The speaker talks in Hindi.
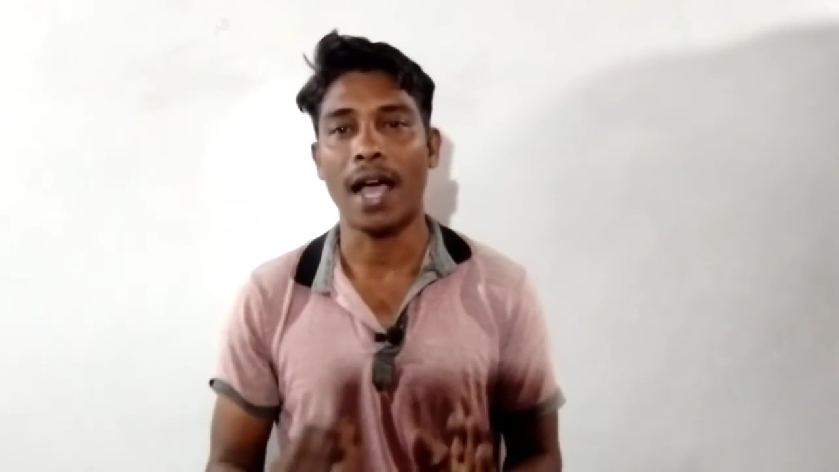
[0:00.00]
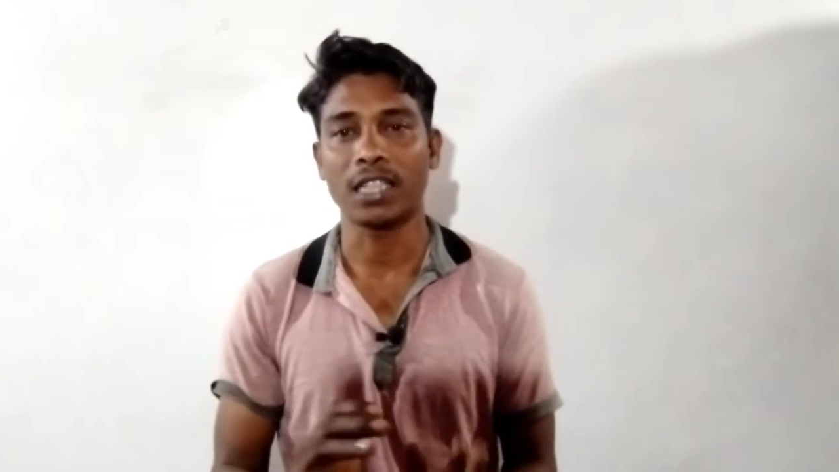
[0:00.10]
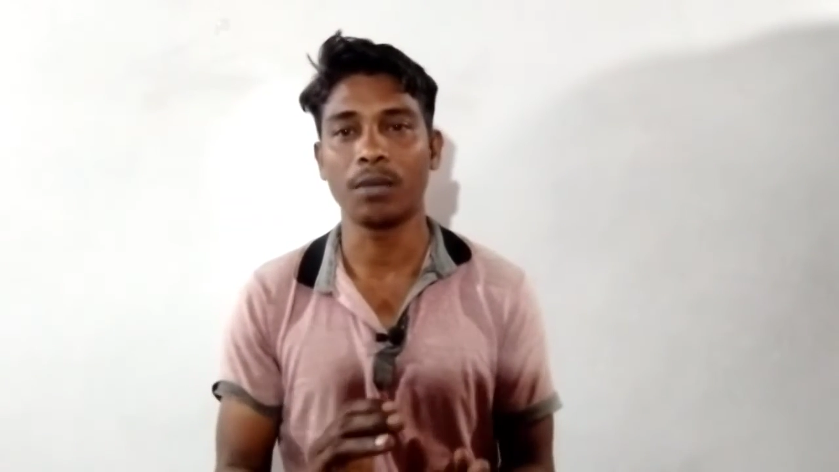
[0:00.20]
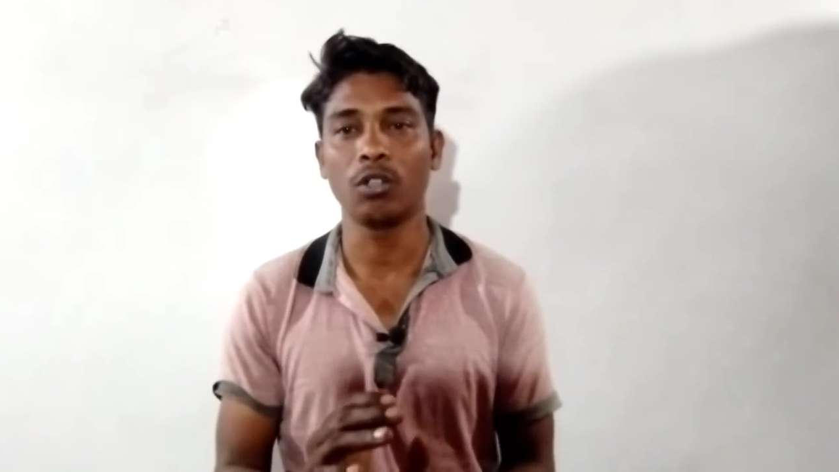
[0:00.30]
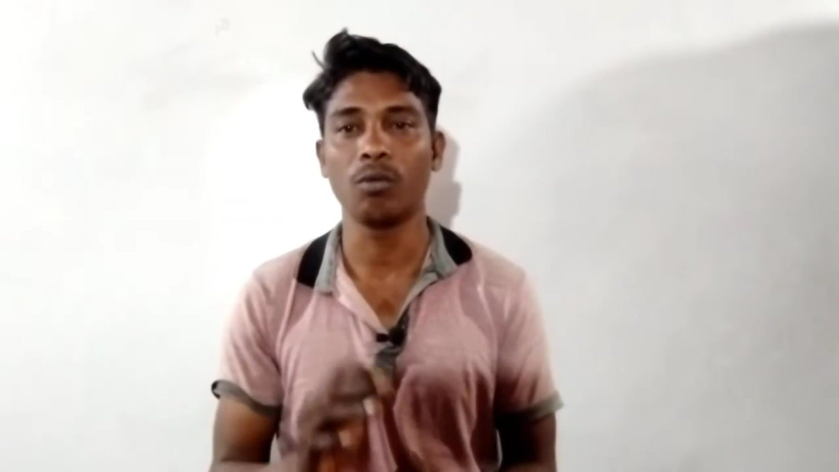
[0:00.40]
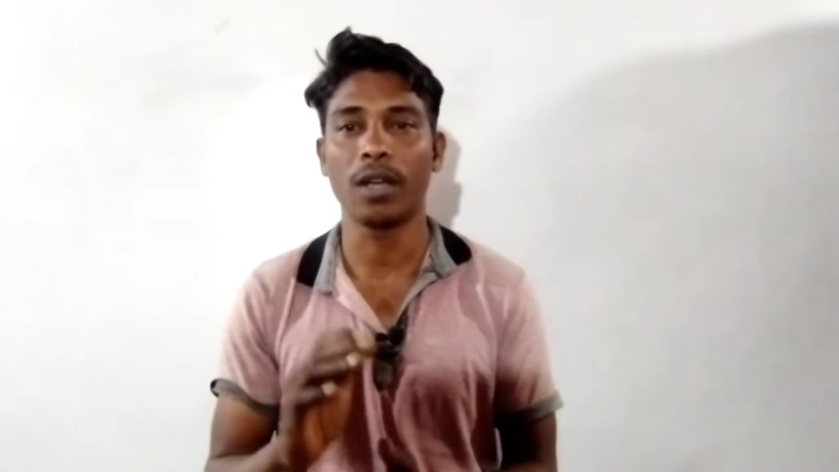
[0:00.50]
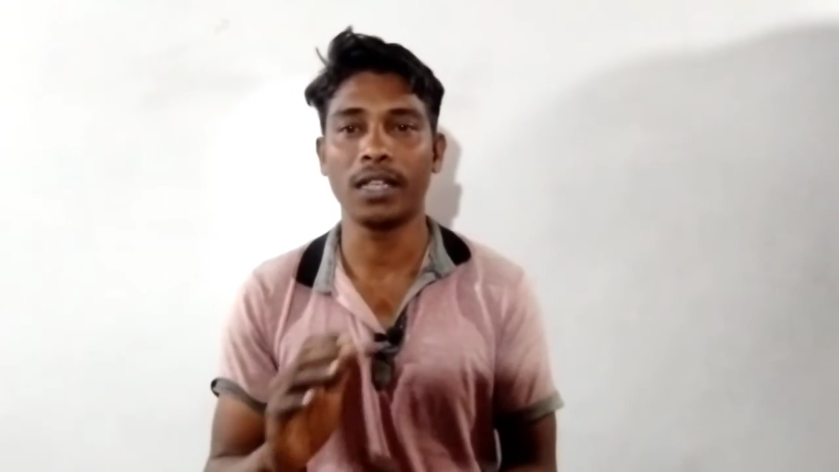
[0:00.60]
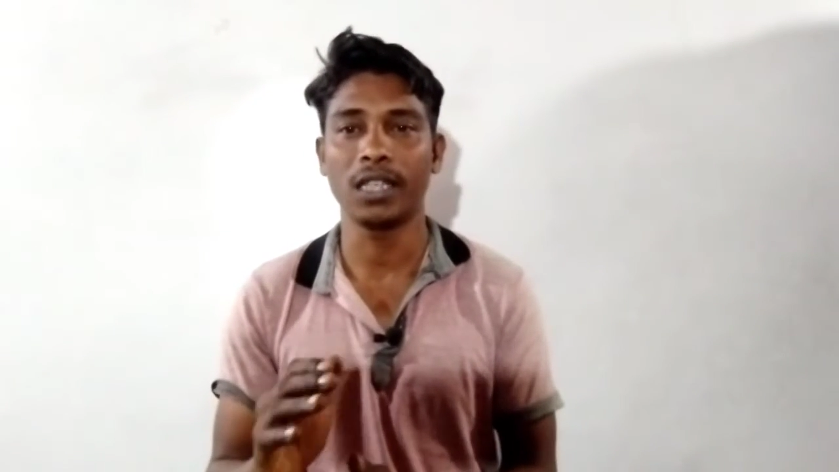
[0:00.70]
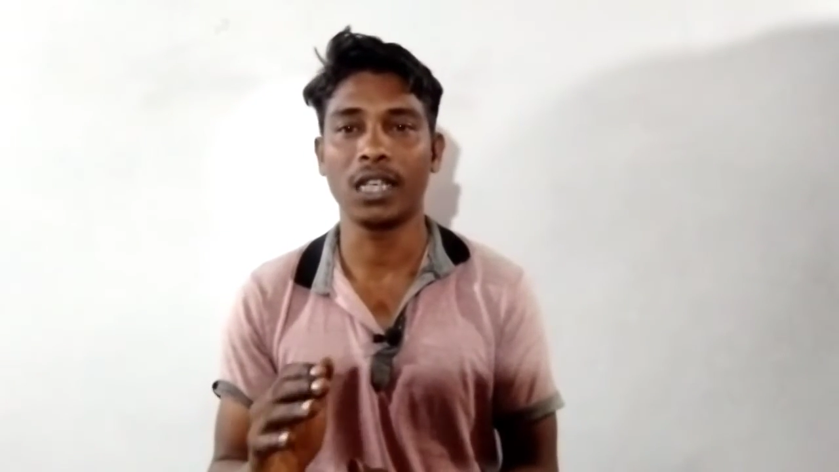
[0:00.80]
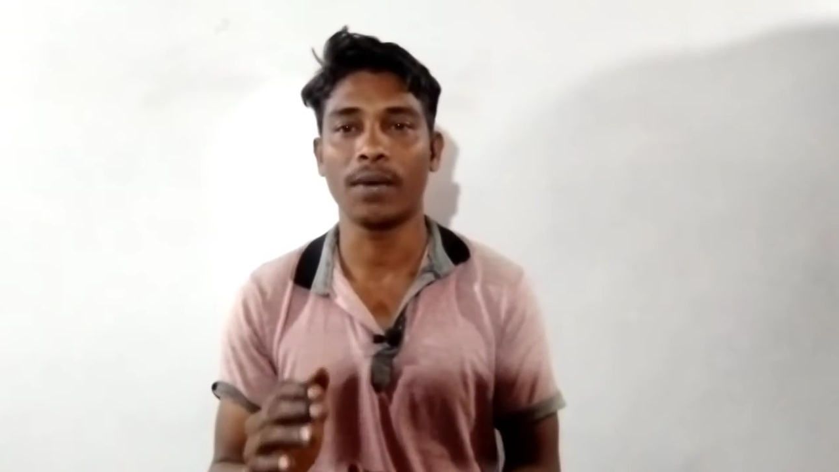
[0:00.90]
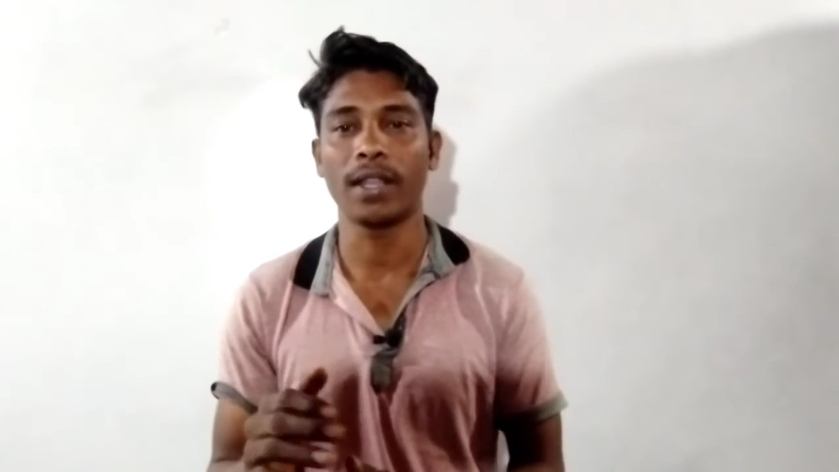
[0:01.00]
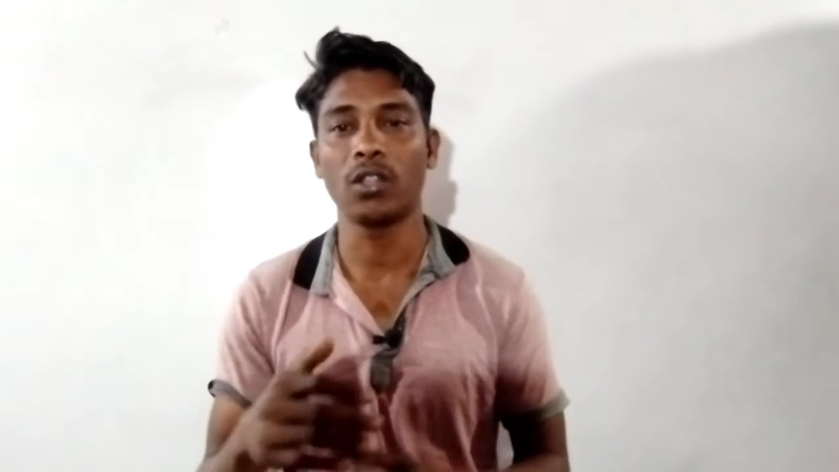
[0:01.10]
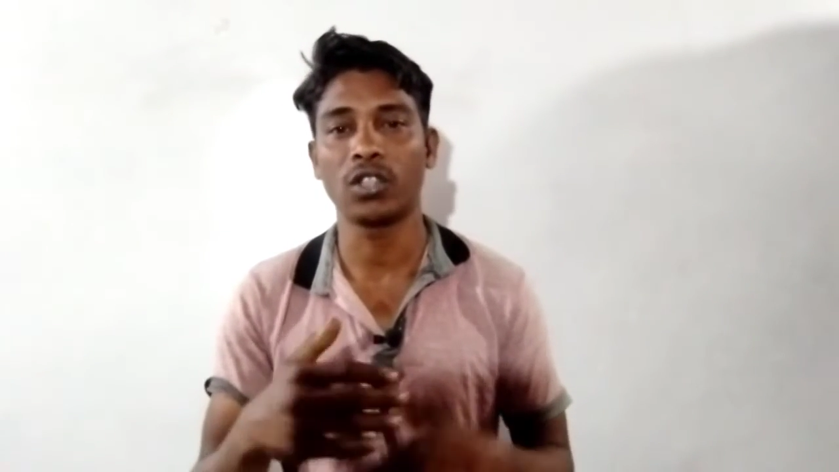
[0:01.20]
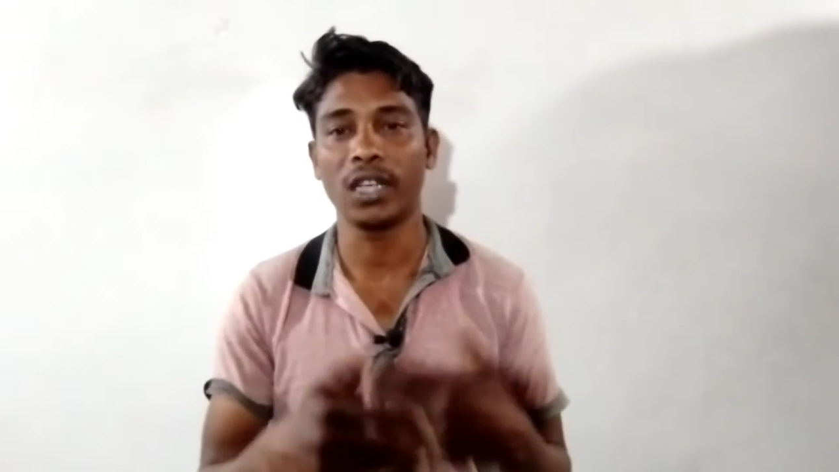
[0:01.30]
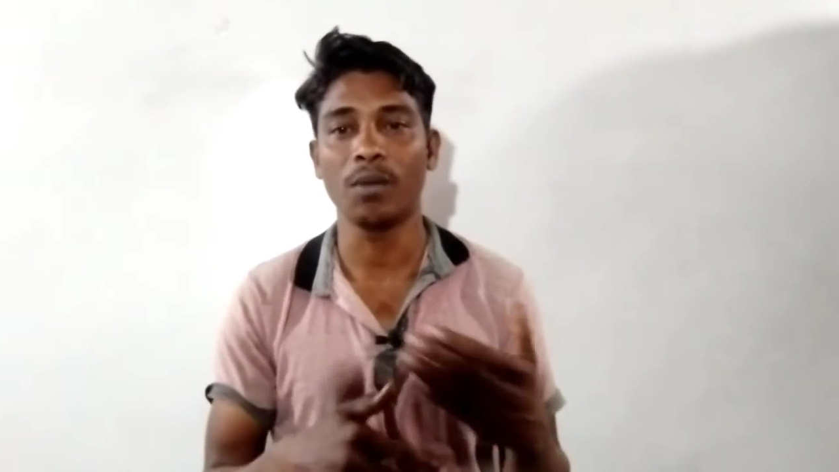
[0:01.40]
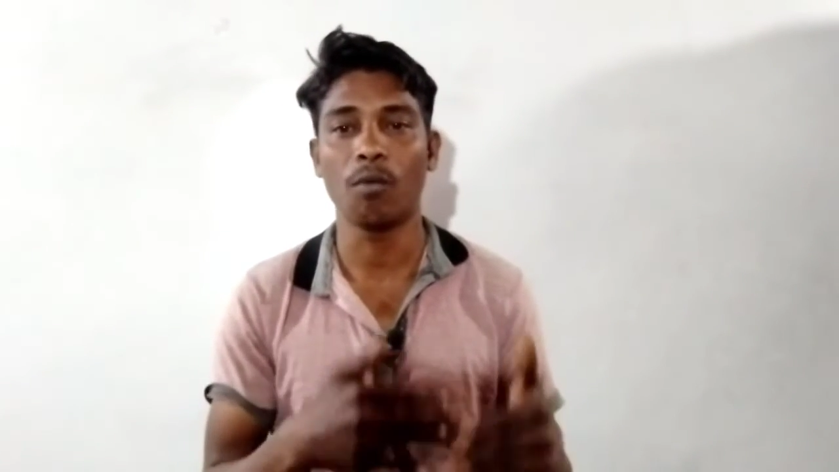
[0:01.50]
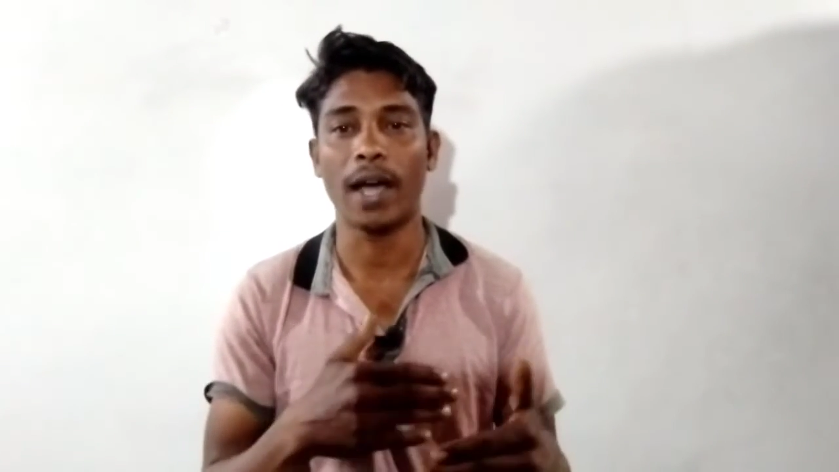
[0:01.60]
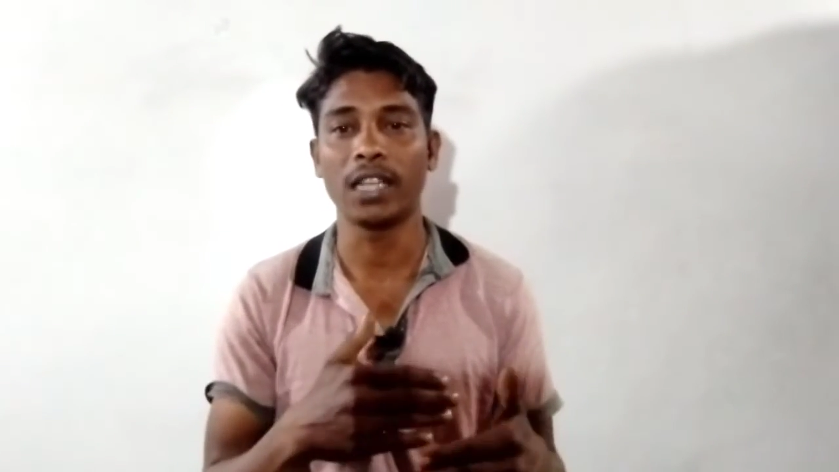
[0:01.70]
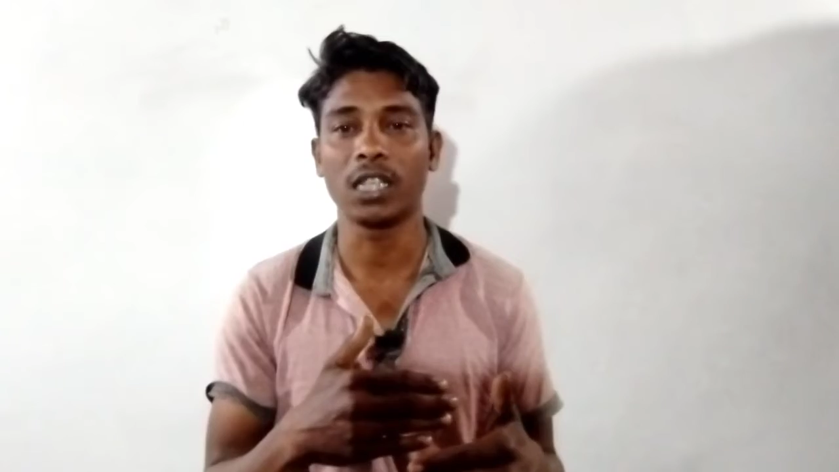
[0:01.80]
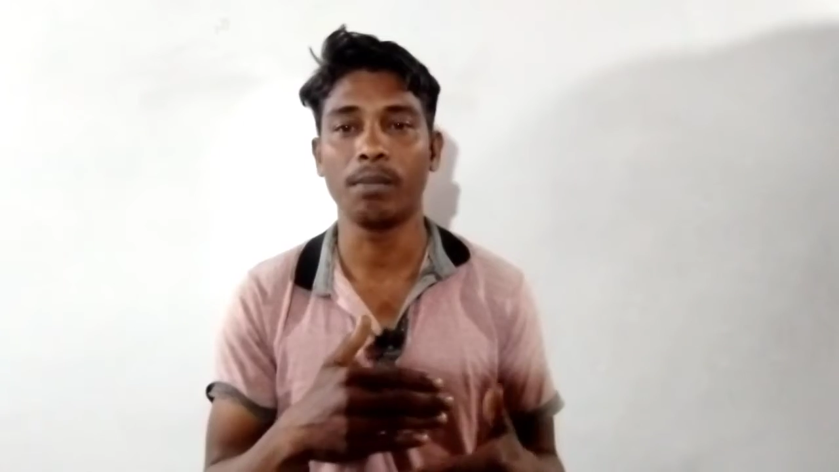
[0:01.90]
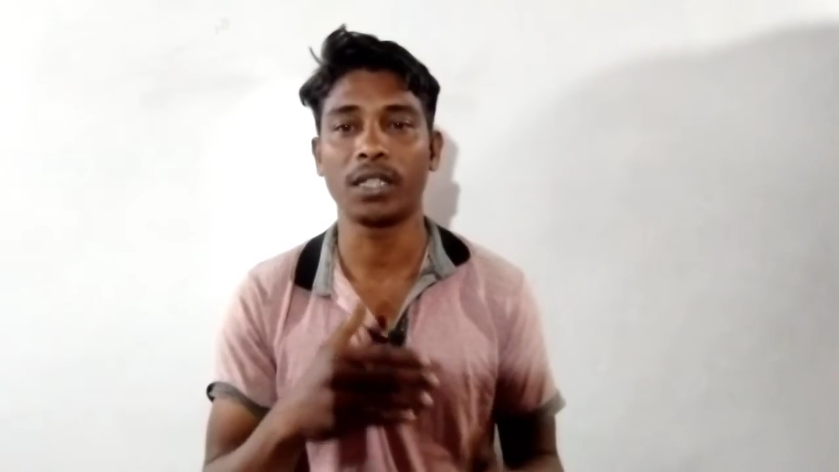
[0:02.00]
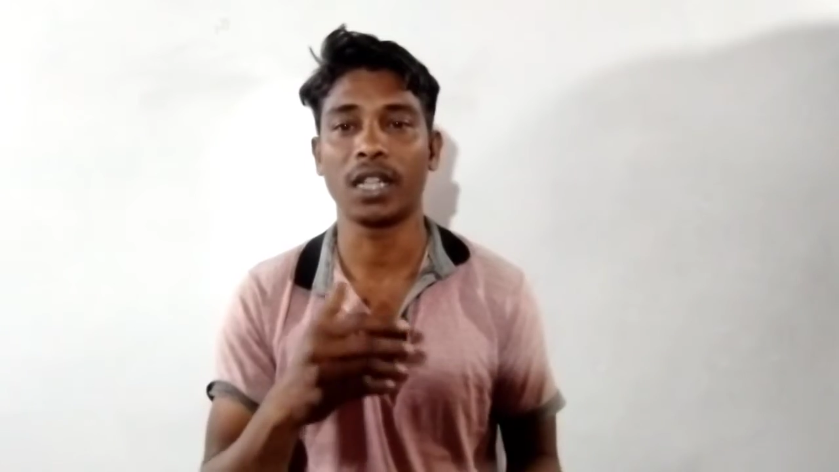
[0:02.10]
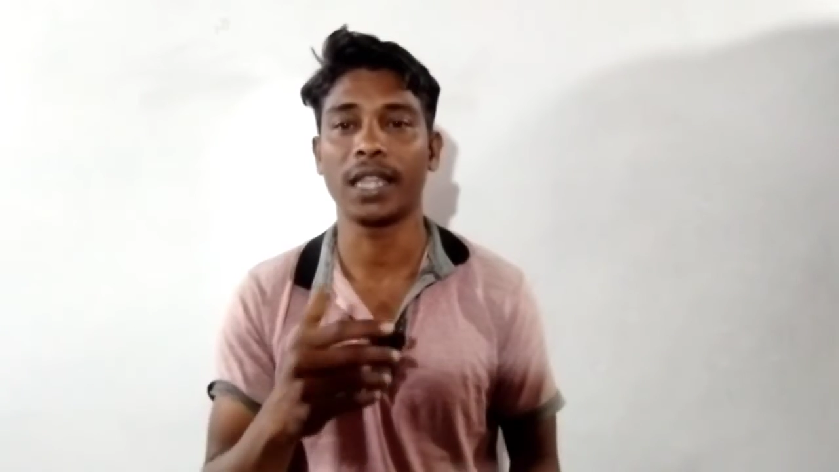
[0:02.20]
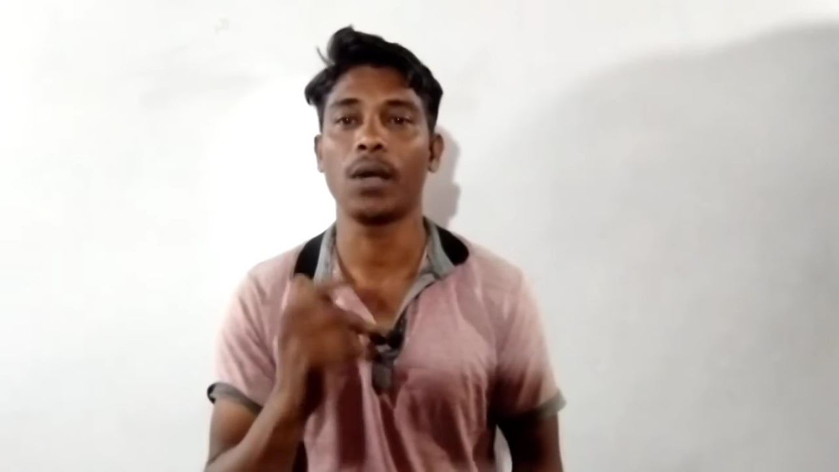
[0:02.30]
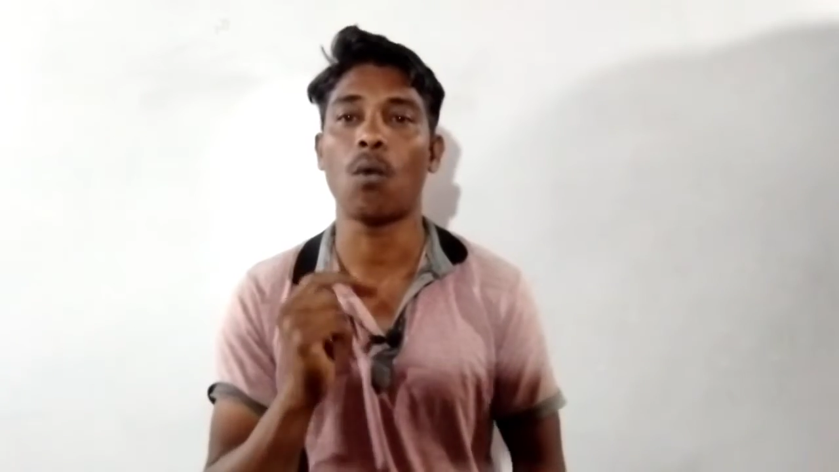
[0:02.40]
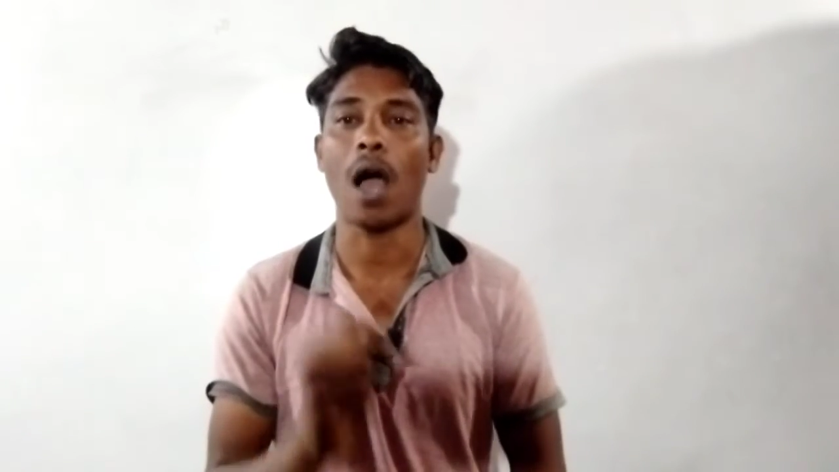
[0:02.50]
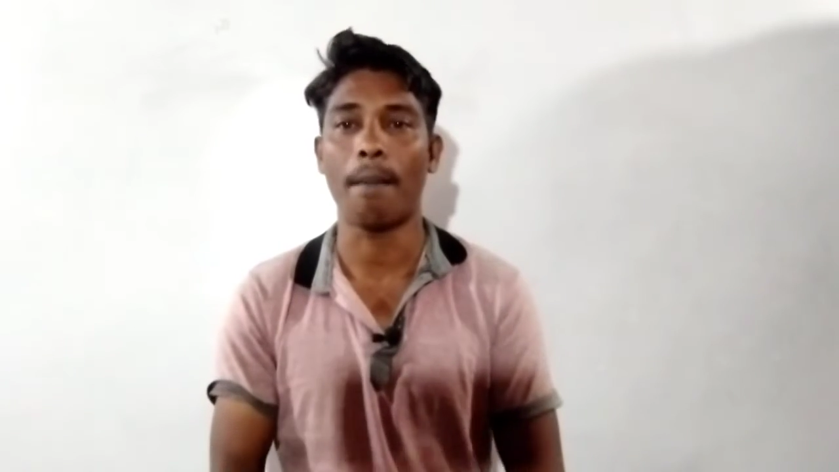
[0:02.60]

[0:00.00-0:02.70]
आज के वीडियो में यही सीखने वाले हैं तो चलिए मोबाइल स्क्रीन पर चलते हैं